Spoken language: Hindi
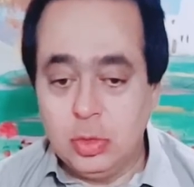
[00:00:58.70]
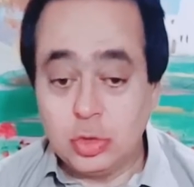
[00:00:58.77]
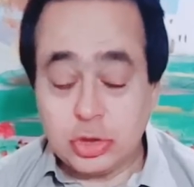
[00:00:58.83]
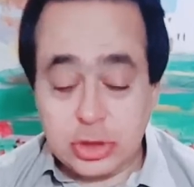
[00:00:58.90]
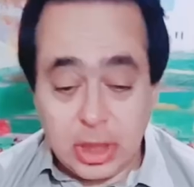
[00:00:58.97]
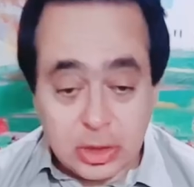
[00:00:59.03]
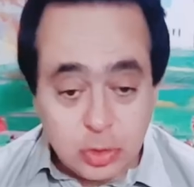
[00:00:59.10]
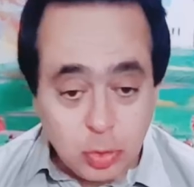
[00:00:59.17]

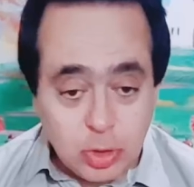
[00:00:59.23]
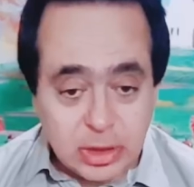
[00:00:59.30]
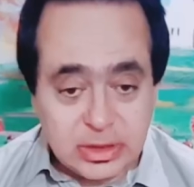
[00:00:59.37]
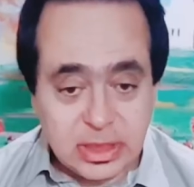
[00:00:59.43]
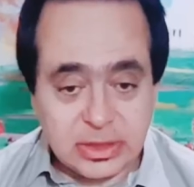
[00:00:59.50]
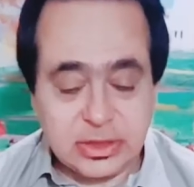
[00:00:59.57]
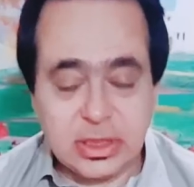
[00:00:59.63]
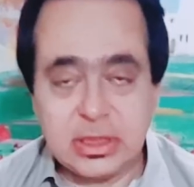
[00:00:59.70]
उस्तादों का
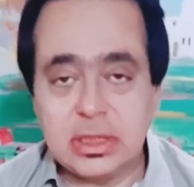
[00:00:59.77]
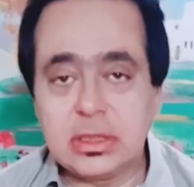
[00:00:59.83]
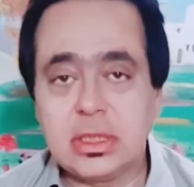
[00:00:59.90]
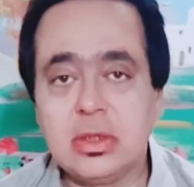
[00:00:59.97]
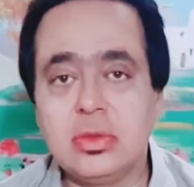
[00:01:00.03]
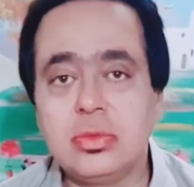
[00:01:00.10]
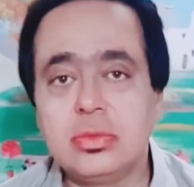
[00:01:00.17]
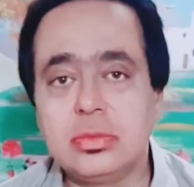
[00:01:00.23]
दर्जा
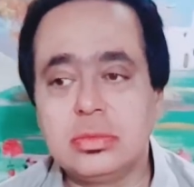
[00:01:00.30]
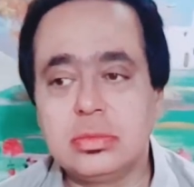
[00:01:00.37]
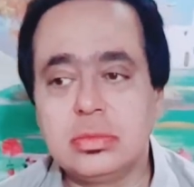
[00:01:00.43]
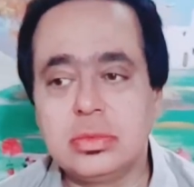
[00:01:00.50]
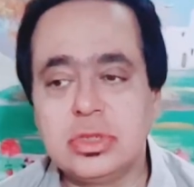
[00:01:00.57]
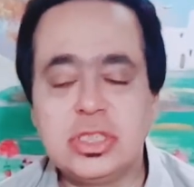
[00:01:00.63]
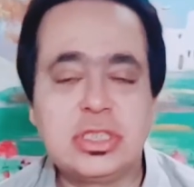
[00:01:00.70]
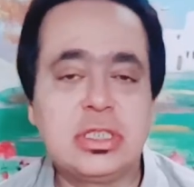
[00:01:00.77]
देता हूँ
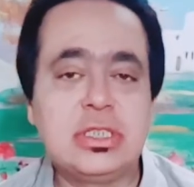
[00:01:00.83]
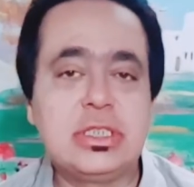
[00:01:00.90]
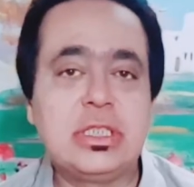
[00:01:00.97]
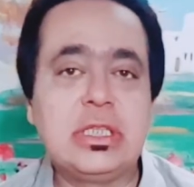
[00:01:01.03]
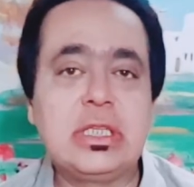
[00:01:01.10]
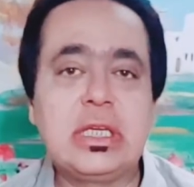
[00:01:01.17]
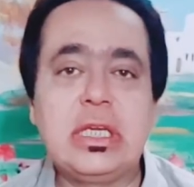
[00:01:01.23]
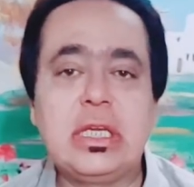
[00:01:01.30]
जिनसे
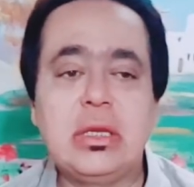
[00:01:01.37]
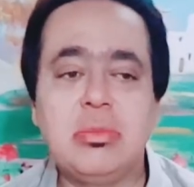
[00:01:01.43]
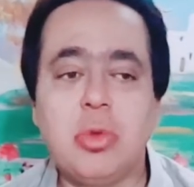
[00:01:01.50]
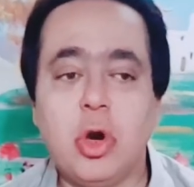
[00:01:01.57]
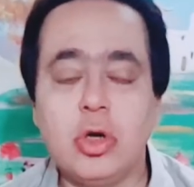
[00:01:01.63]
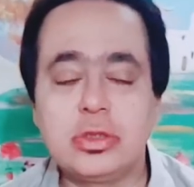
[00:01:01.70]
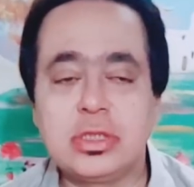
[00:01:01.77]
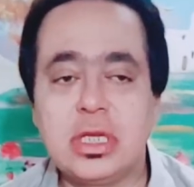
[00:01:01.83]
ज़िंदगी की
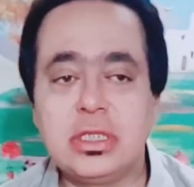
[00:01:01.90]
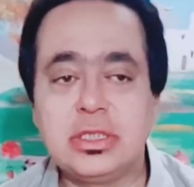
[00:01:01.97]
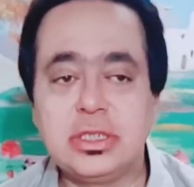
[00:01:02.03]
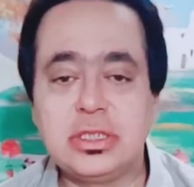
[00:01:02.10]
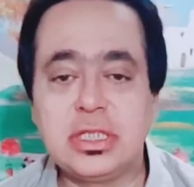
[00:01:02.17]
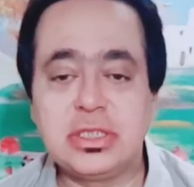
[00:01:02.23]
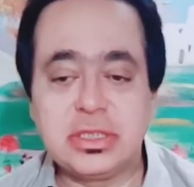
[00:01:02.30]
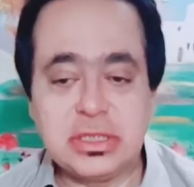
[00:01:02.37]
बहुत सारी
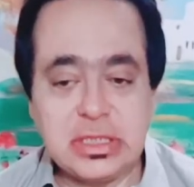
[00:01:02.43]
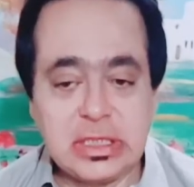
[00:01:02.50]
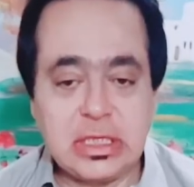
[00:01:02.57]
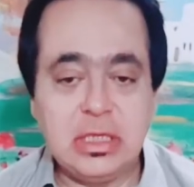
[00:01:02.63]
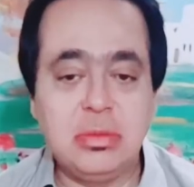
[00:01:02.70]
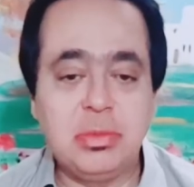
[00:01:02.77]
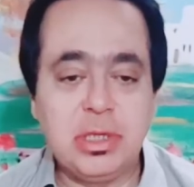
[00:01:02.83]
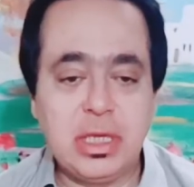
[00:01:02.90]
चीज़ें
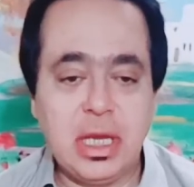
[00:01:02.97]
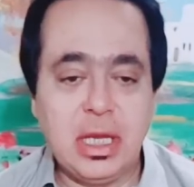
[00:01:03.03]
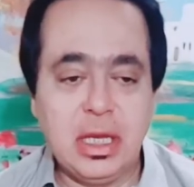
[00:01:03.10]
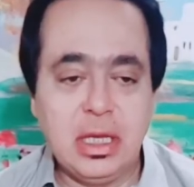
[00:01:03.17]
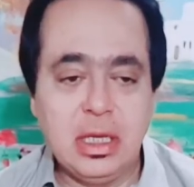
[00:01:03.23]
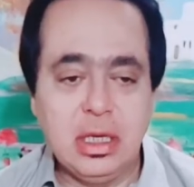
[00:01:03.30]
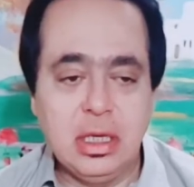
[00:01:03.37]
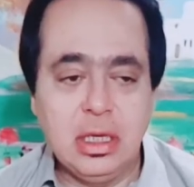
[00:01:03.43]
सीखी भी हैं
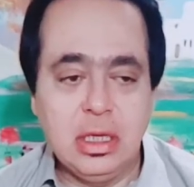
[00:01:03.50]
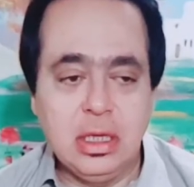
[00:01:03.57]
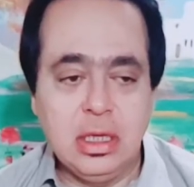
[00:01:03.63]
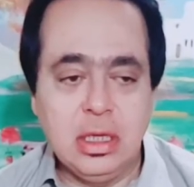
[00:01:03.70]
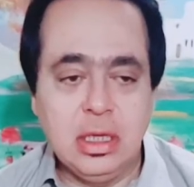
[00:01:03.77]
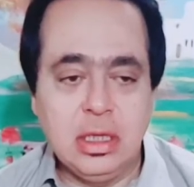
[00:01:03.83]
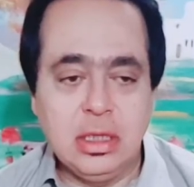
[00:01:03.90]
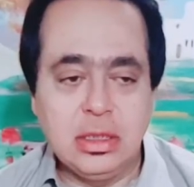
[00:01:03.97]

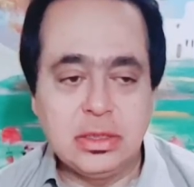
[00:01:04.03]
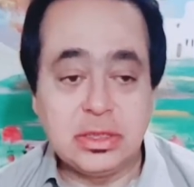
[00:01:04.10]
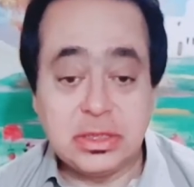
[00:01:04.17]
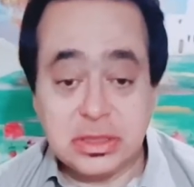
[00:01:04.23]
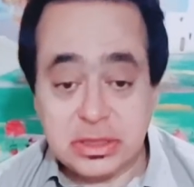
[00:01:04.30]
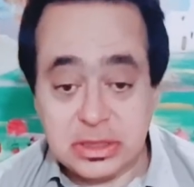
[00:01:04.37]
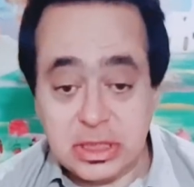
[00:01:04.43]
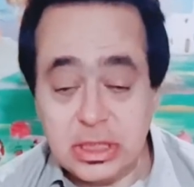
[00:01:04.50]

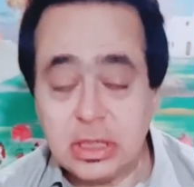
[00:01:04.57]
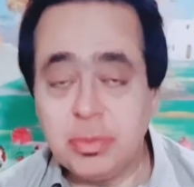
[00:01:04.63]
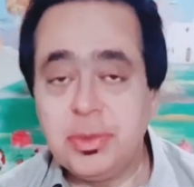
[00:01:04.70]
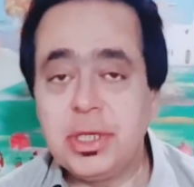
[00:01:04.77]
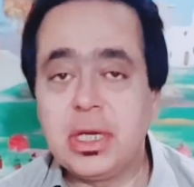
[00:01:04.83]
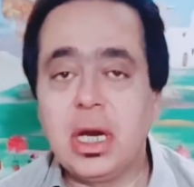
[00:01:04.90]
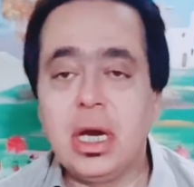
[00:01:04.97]
सीख भी